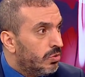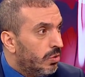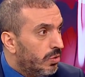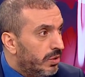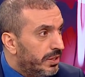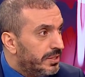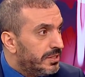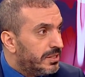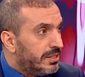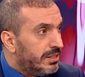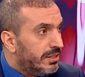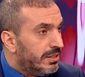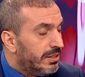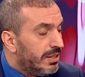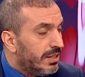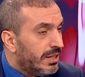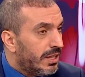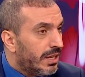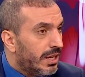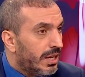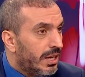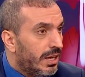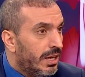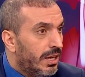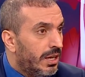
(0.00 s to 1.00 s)

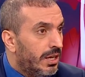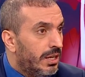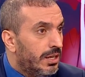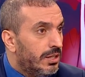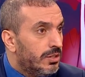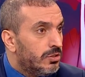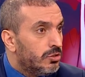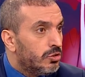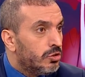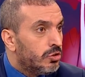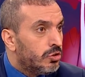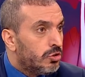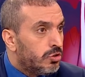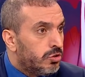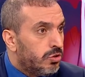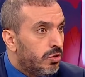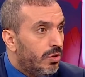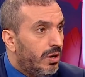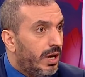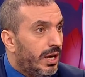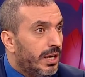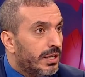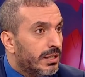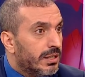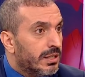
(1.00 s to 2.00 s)
Dolayısıyla
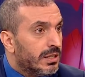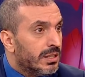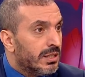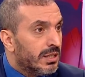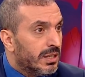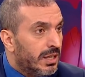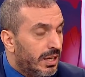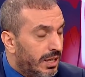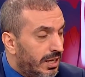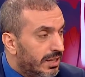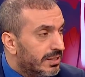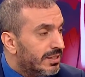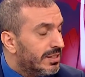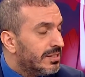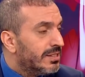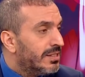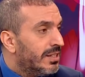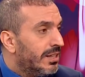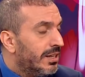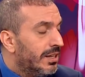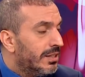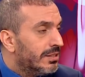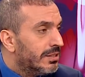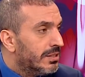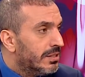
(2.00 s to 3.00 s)
şu an
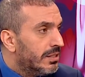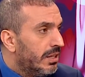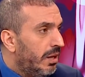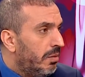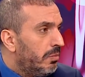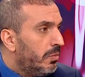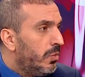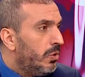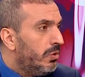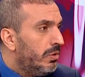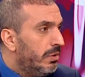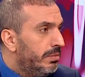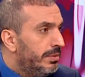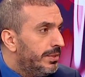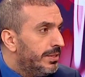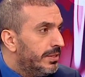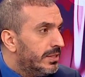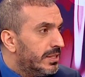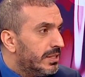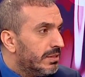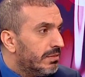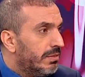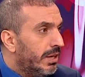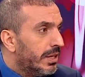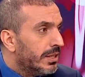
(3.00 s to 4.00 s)
Galatasaray açısından böyle bir
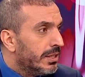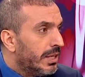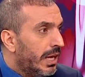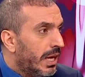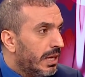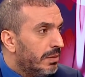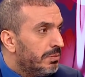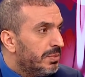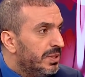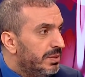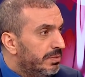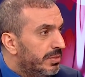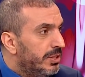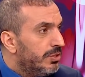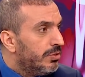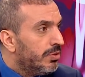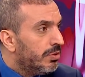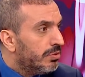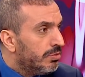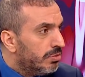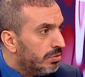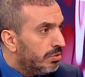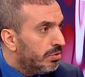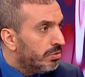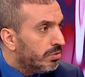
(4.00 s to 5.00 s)
risk var. Yani 1
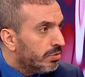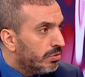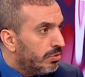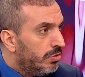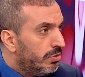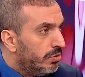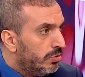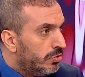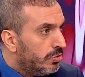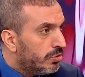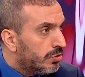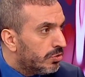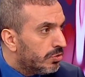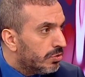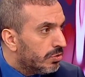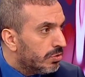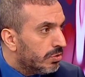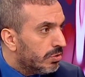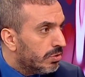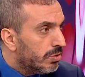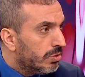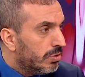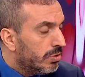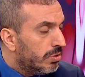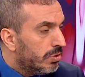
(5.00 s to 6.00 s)
milyon euroluk oyuncuyu...
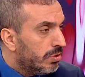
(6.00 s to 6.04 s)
